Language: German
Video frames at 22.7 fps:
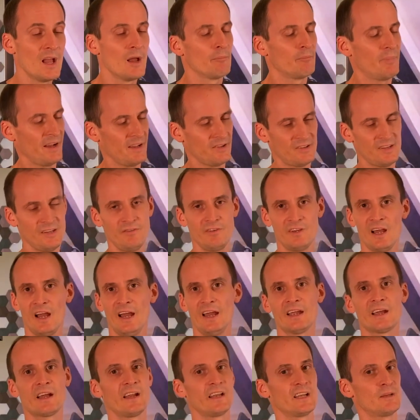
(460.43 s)
Bei CVI
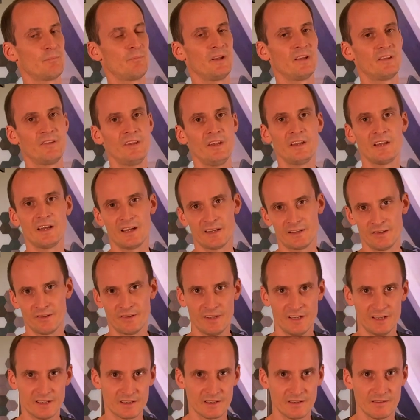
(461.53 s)
kann ich PC-Daten
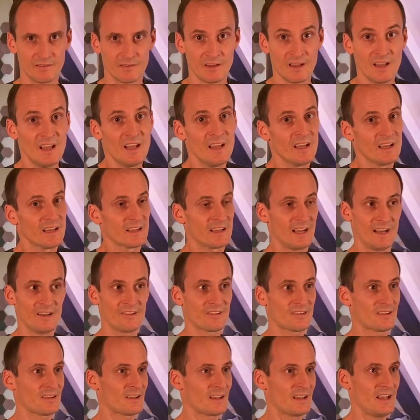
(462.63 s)
senden.
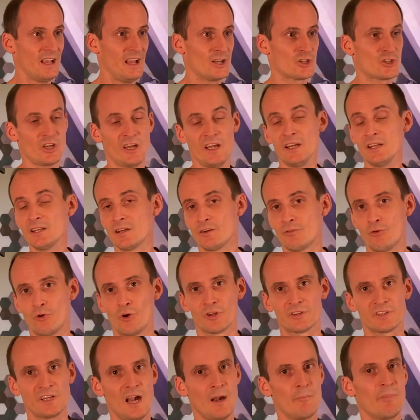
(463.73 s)
Ganz entscheidender
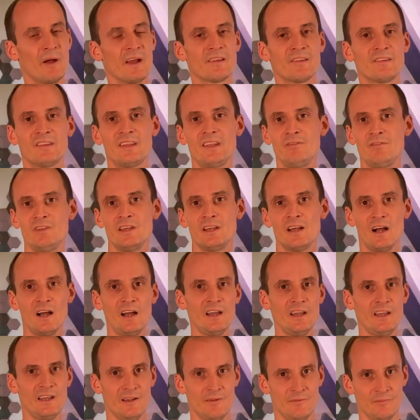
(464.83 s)
Vorteil bei
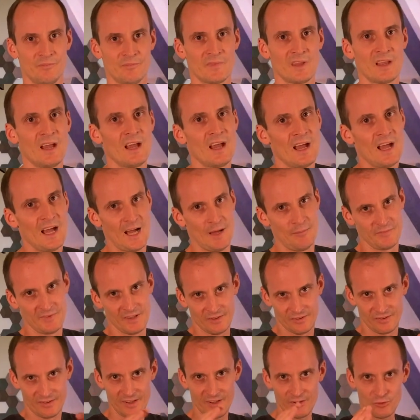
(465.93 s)
CVI haben die
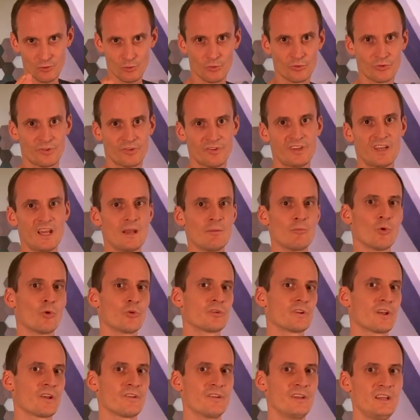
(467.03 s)
Cisco-Systeme
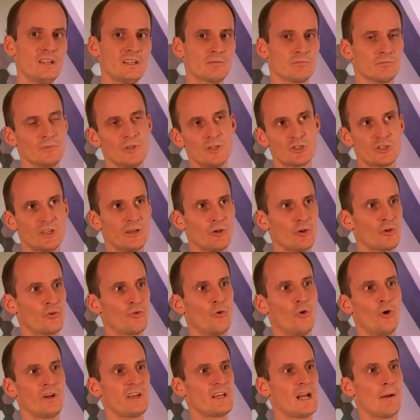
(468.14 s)
unter sich. Ne, stellt euch
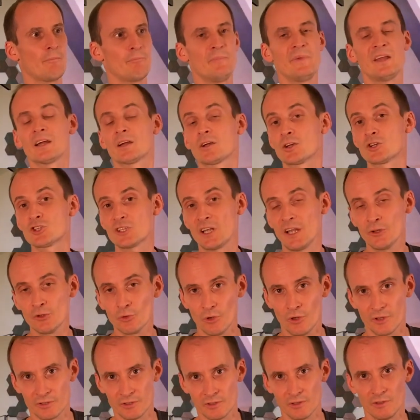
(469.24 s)
vor, ihr habt mehrere
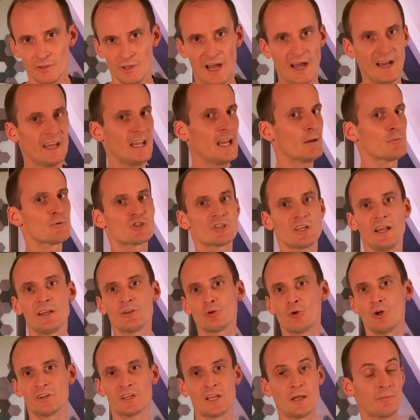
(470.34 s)
Standorte. An jedem
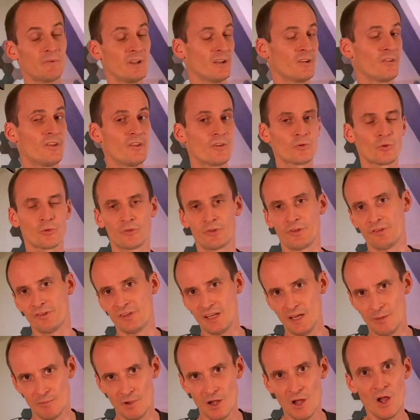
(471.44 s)
Standort habt ihr ein
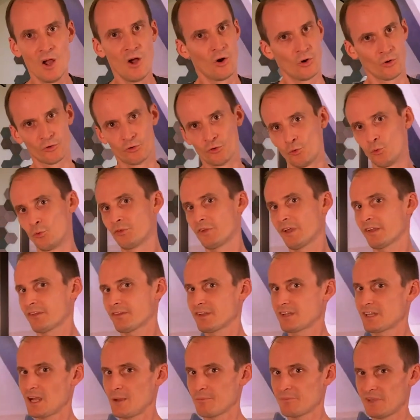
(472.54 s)
Cisco-System. Und
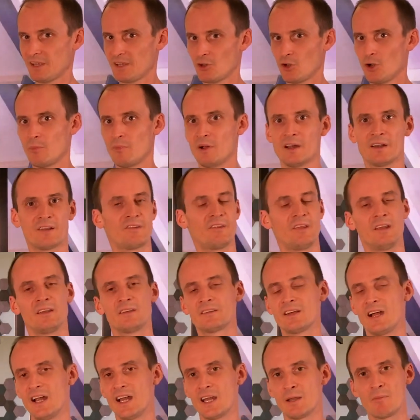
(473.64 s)
zusätzlich habt ihr nochmal zehn
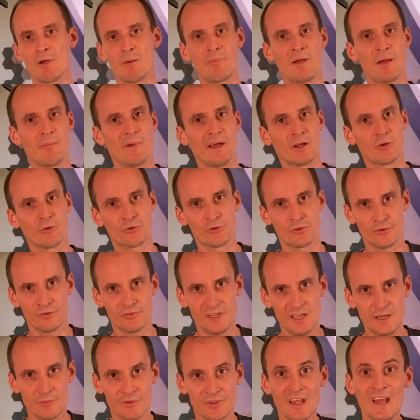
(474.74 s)
Teilnehmer per Microsoft
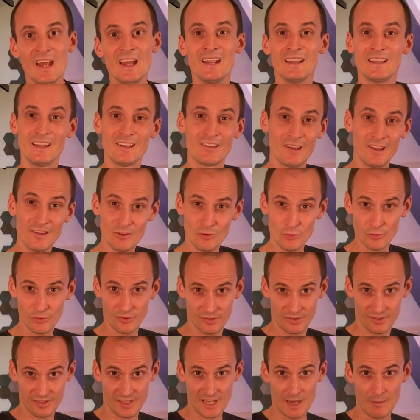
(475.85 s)
Teams. Die
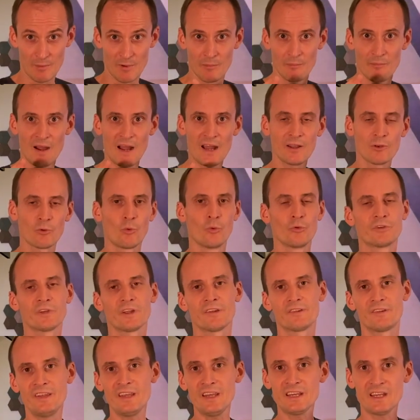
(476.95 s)
Cisco-Systeme machen unter
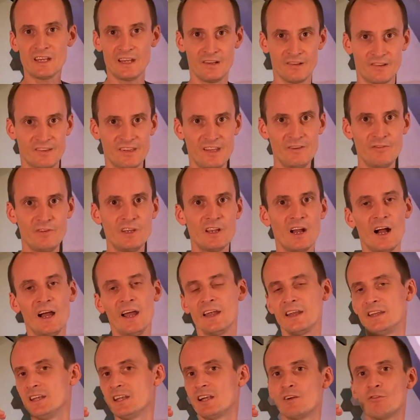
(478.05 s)
sich in CVI
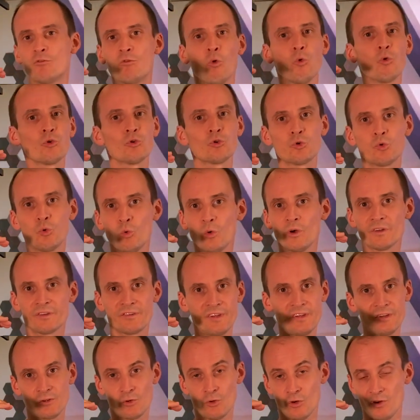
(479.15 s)
die gewohnt hohe
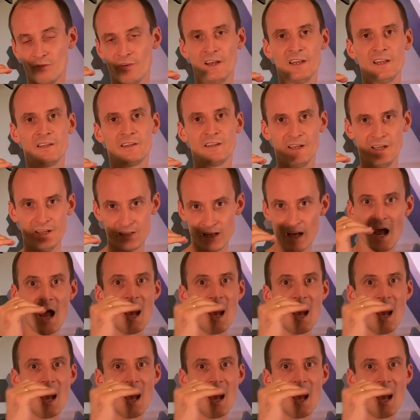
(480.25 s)
Cisco-Qualität.